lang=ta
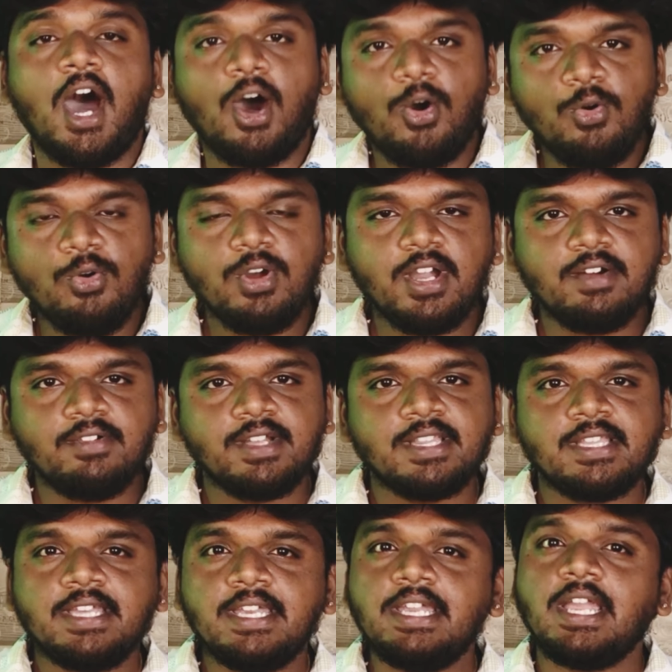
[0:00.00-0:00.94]
அவங்க
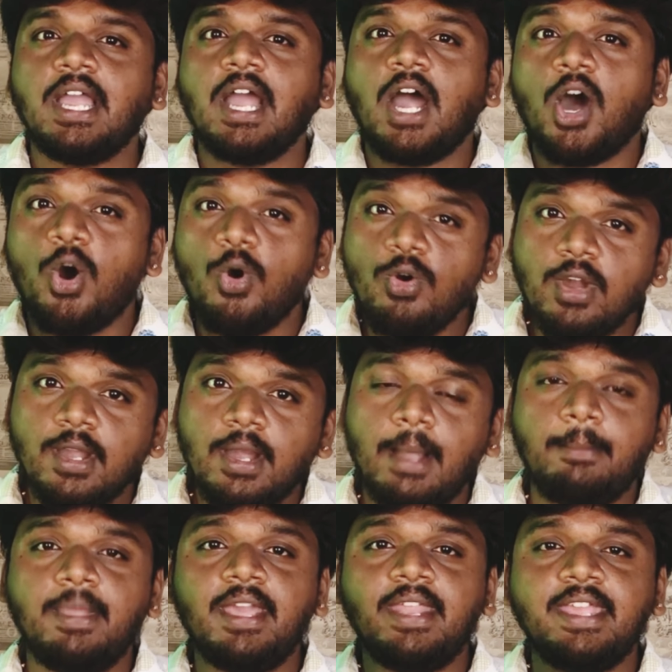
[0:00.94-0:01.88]
வந்து அவங்க
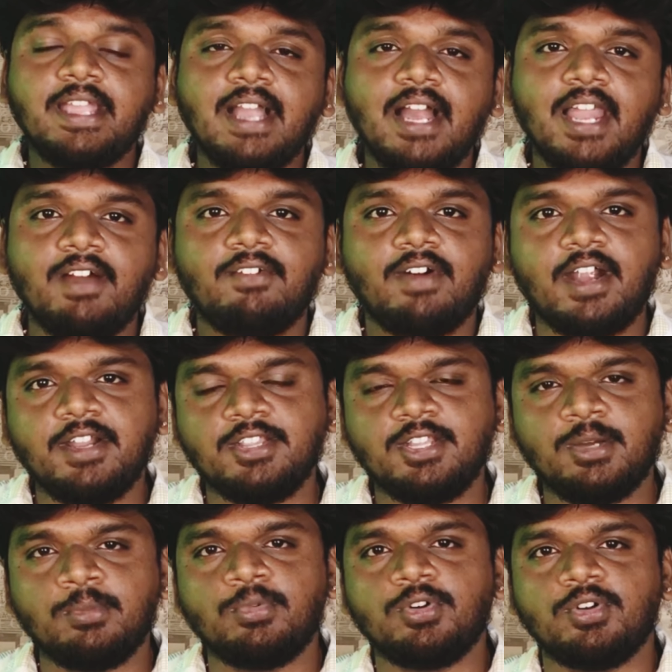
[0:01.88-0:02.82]
அமெரிக்கால
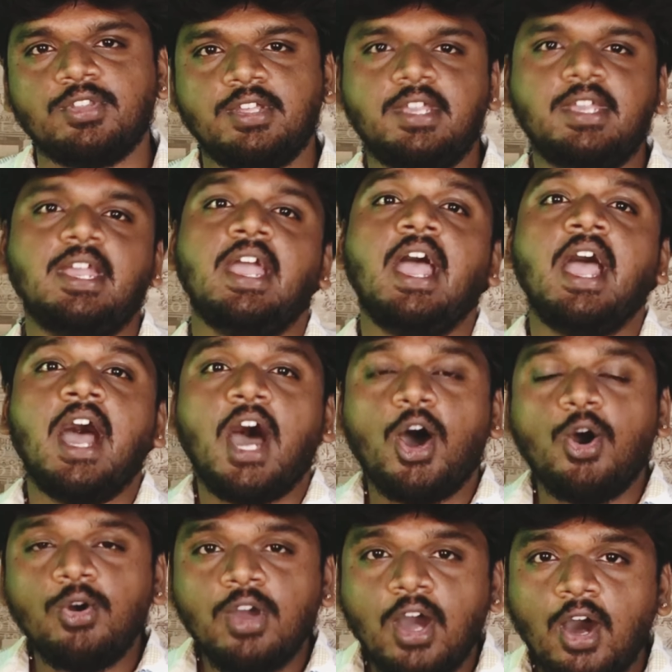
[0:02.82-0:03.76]
போது
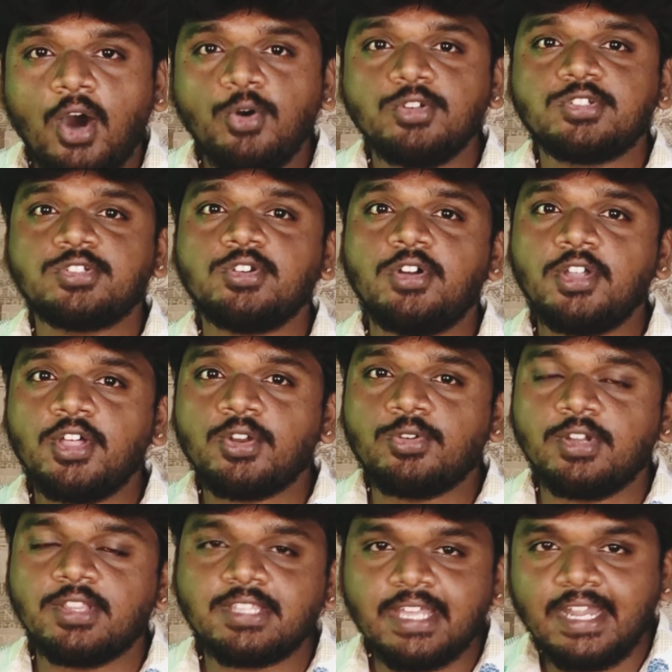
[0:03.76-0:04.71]
அவங்க ஹவுஸ்
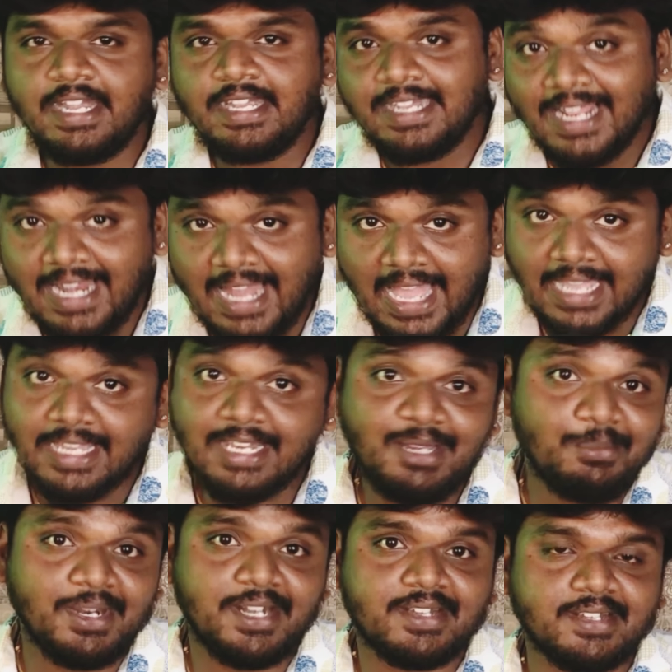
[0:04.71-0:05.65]
ஓனர் கொடுத்த ரெண்டல்
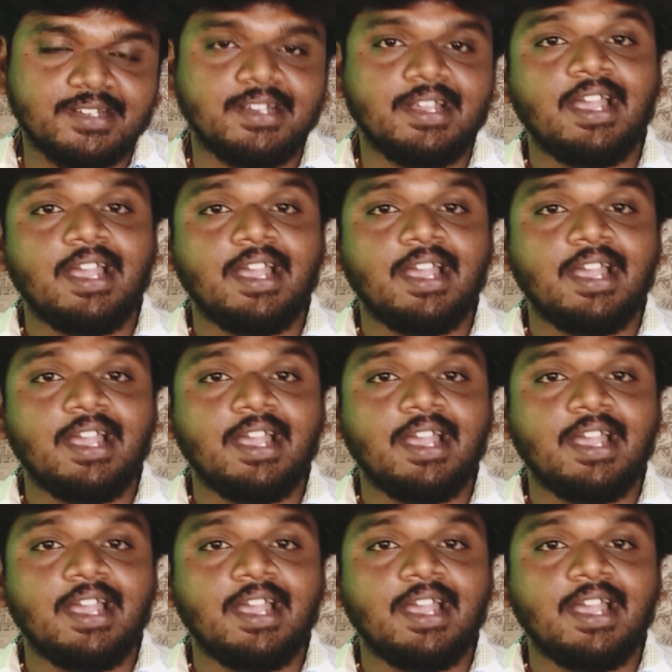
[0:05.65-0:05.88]
அக்ரிமெண்ட்